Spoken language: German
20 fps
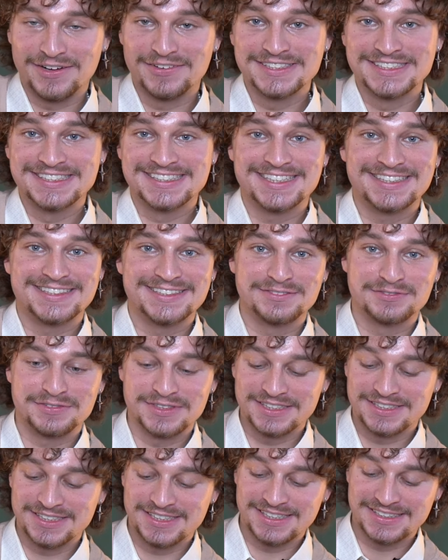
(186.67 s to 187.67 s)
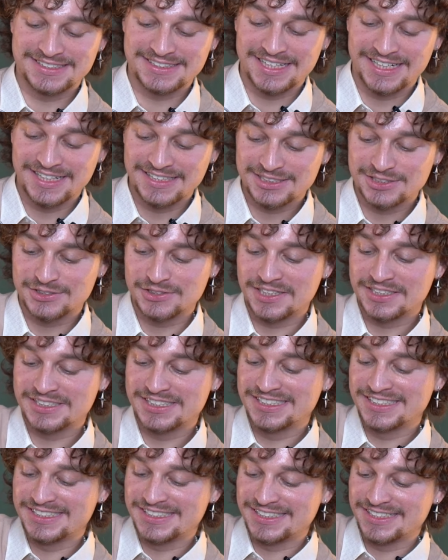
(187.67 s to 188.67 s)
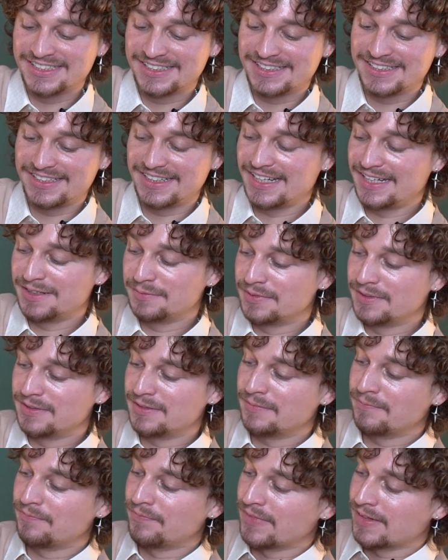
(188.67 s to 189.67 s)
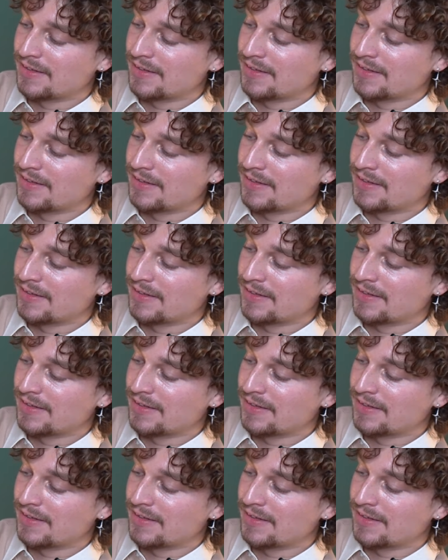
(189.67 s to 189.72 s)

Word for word: Außenseite findet ihr das Care Instruction äh, Label.